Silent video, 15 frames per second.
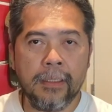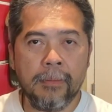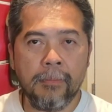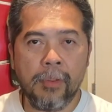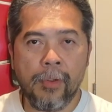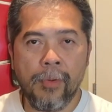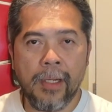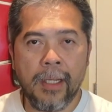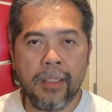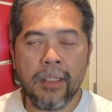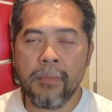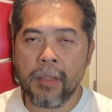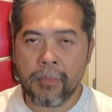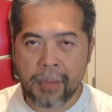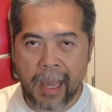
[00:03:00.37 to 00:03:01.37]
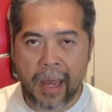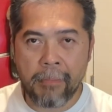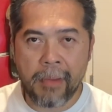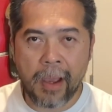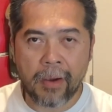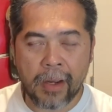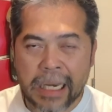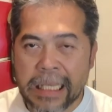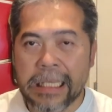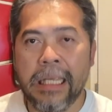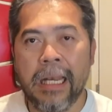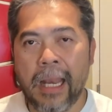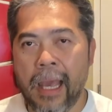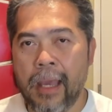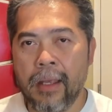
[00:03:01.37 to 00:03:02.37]
เพราะว่าที่ผ่านๆมาก็ได้ยิน
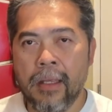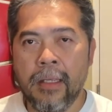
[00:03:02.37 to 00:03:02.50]
แหละ